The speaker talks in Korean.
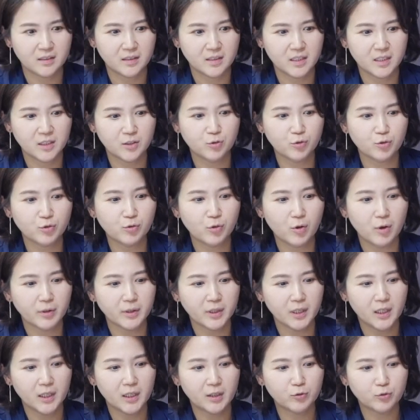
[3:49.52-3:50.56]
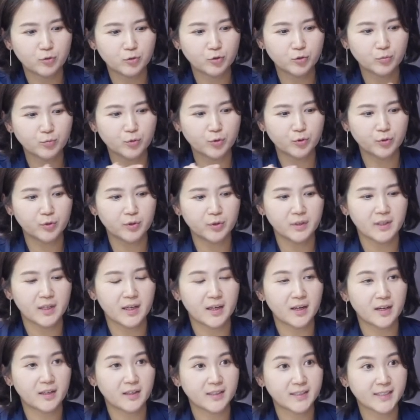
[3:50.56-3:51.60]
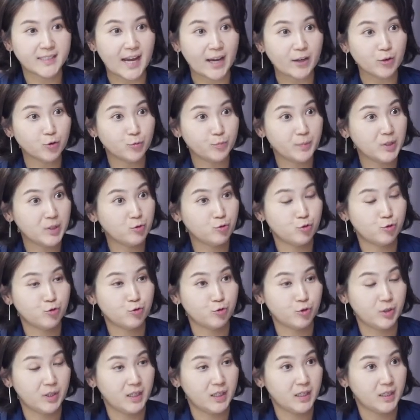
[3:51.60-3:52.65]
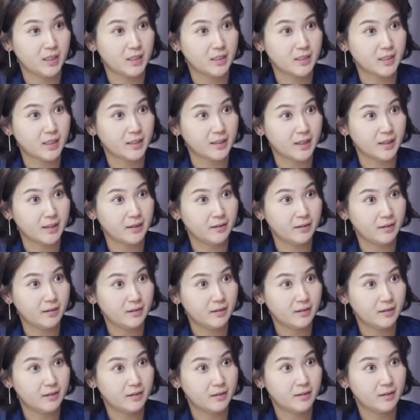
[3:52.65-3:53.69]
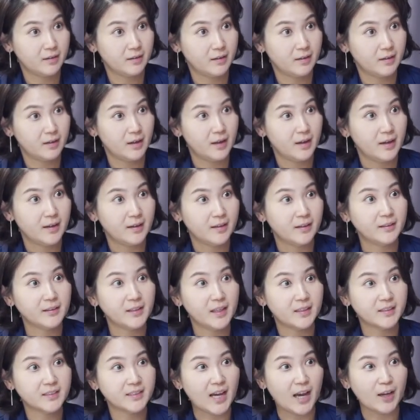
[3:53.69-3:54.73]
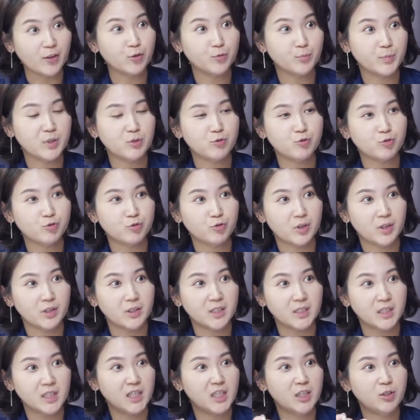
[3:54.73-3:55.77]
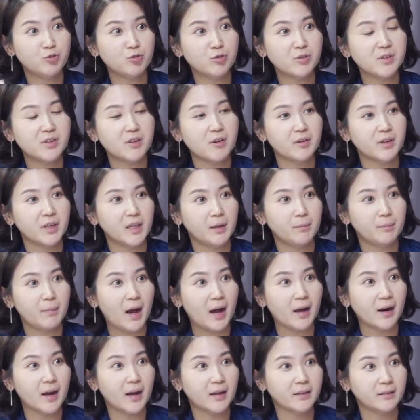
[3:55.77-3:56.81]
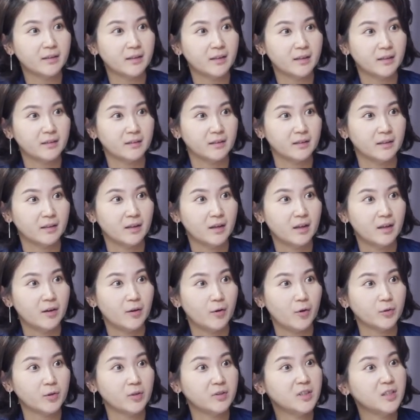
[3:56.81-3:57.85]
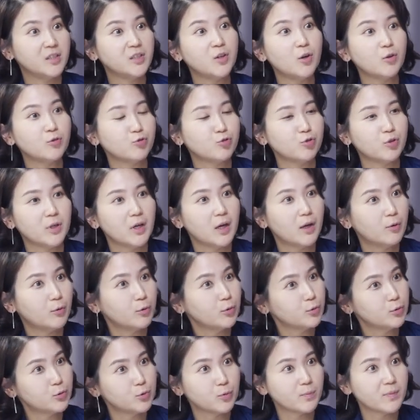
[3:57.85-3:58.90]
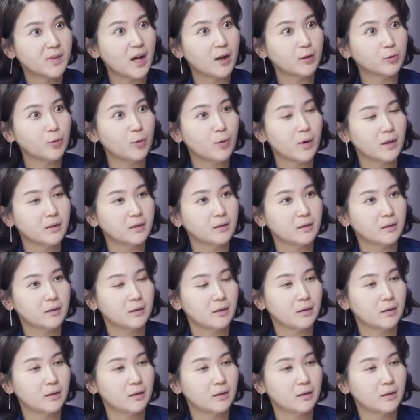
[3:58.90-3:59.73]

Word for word: 진중권이 꿈꾸는 나라는 자유민주주의잖아요. 네. 근데 그 자유민주주의는 이준석이 말하는 능력주의하고 좀 상통하는